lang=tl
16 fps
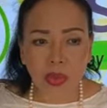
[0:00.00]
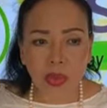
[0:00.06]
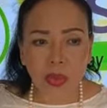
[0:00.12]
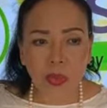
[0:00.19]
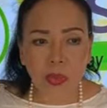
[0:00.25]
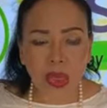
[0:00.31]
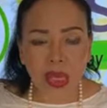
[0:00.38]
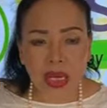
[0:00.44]

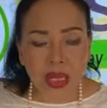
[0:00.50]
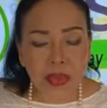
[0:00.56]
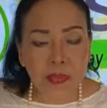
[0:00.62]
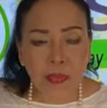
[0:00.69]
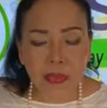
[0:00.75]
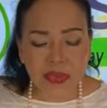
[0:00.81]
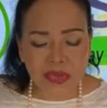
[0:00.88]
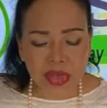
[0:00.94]
Yung mga
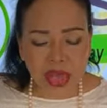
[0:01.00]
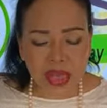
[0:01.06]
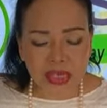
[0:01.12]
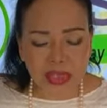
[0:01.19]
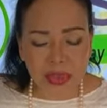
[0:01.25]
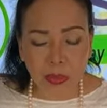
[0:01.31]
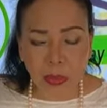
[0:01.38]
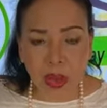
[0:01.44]

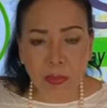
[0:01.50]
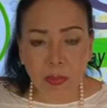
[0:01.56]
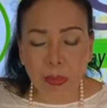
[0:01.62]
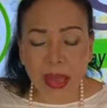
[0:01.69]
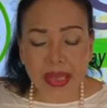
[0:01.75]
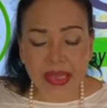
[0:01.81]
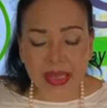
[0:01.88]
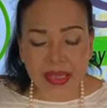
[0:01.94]
lymphocytes, yung mga
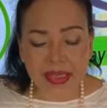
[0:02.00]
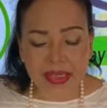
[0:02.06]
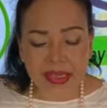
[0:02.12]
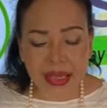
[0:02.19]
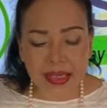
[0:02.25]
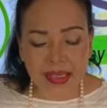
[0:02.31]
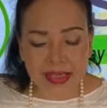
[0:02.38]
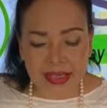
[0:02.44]
fighting
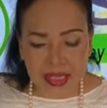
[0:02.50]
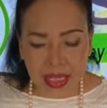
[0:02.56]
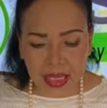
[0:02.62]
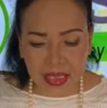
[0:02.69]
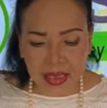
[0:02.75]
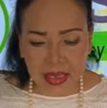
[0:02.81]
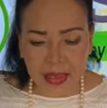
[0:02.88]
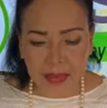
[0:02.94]
cells
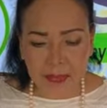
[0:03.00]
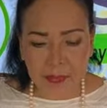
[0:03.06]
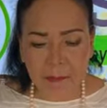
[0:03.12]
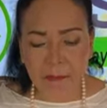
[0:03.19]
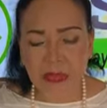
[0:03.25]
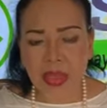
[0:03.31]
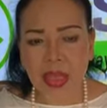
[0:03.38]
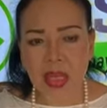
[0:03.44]
natin,
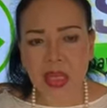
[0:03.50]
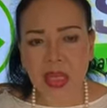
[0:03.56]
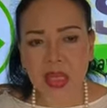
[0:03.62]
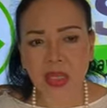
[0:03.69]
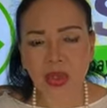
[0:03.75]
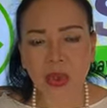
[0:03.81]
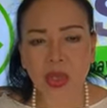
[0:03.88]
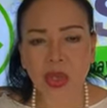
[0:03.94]

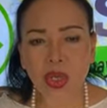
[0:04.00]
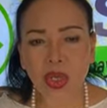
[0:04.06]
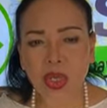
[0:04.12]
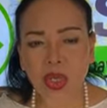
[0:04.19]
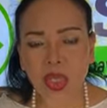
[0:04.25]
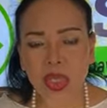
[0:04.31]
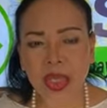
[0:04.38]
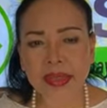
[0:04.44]

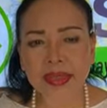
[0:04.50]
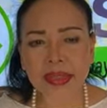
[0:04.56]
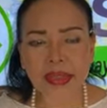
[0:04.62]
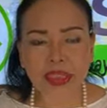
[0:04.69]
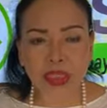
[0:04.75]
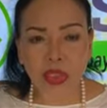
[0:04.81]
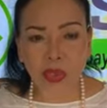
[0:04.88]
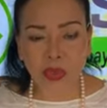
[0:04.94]
ito'y nasa
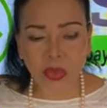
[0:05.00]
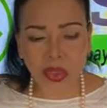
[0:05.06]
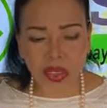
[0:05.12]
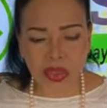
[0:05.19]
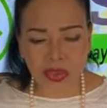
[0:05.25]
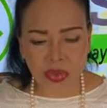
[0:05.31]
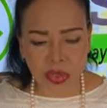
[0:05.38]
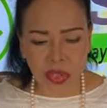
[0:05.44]

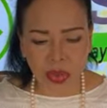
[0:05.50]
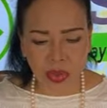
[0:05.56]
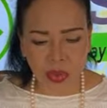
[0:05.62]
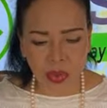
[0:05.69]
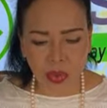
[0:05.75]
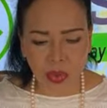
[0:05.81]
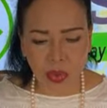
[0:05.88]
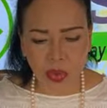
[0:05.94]
circulation ng
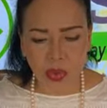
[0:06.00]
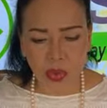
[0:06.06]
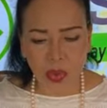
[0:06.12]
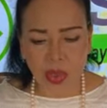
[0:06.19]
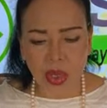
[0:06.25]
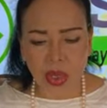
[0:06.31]
dugo.